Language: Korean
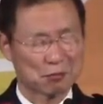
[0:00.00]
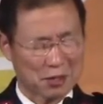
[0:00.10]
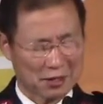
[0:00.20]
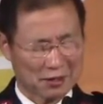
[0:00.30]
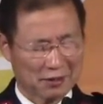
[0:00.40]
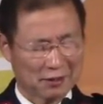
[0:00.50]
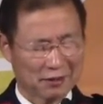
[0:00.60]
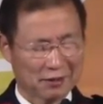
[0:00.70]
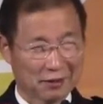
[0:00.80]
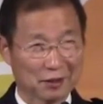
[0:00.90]
막
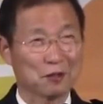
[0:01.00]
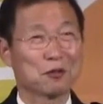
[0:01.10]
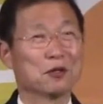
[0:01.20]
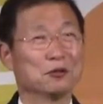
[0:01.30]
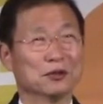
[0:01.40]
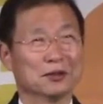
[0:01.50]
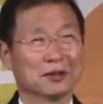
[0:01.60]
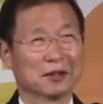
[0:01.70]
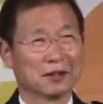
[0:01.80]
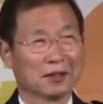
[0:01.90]
이렇게
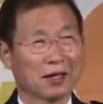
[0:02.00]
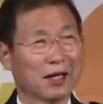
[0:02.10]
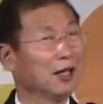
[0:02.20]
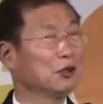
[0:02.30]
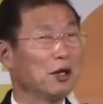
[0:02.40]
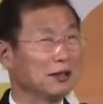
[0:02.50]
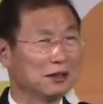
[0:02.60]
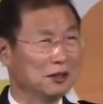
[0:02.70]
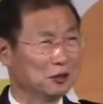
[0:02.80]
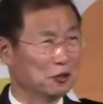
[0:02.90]
외우는데 하나도
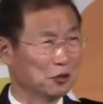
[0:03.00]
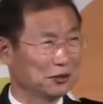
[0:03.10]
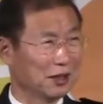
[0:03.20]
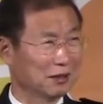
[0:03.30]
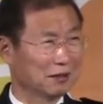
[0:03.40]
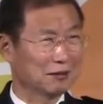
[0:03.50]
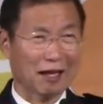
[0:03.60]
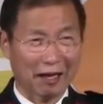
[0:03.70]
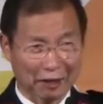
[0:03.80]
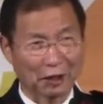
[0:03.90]
안 틀리고 그냥
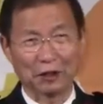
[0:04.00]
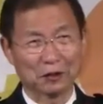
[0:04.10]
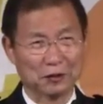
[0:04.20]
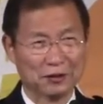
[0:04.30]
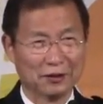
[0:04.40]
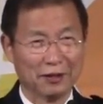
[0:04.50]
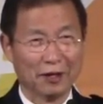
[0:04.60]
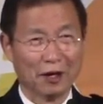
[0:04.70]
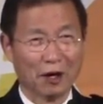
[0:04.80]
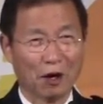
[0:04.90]
다 해요.
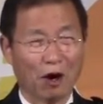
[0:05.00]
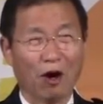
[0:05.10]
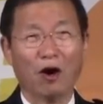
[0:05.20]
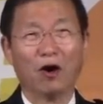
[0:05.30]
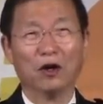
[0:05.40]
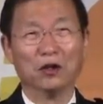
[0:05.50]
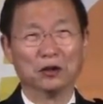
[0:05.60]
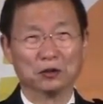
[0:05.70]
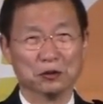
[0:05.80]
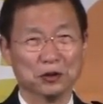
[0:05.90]

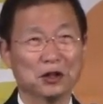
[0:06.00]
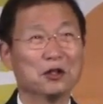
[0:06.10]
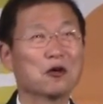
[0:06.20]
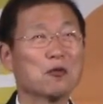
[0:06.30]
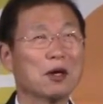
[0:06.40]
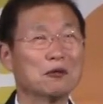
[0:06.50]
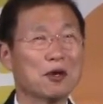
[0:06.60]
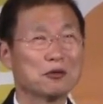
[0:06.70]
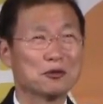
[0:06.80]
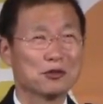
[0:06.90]
아이고 영어로만
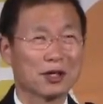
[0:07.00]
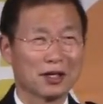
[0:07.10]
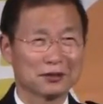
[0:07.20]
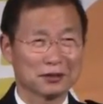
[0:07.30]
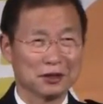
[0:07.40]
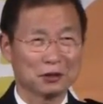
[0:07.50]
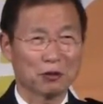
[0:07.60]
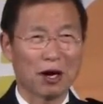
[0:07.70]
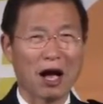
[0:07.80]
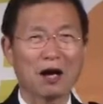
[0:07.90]
외우는 줄 알았더니
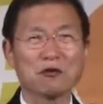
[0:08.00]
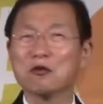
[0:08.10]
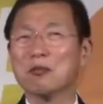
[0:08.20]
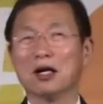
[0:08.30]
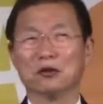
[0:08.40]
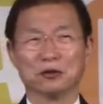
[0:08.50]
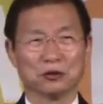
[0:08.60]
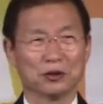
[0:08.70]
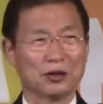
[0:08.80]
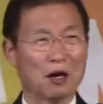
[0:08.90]
또
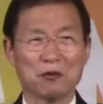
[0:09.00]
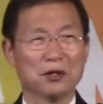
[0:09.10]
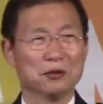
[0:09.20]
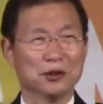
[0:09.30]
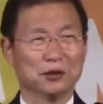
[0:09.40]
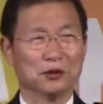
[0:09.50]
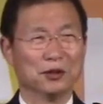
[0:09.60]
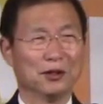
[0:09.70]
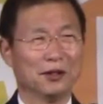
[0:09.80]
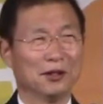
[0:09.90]
한국말로도 또다 외워요.
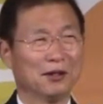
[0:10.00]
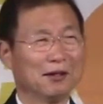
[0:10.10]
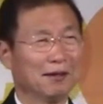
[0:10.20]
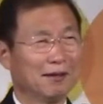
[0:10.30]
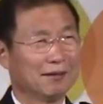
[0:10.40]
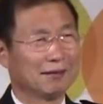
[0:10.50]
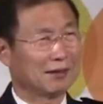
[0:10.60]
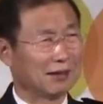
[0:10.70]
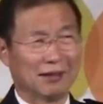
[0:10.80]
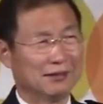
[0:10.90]

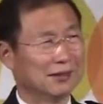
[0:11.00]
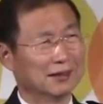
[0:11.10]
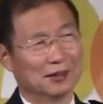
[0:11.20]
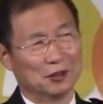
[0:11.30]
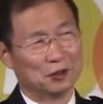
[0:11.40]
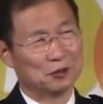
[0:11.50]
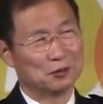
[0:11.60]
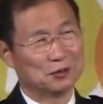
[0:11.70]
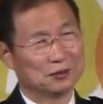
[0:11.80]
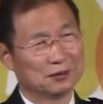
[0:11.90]
대단하지 않아요,
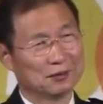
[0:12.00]
여러분?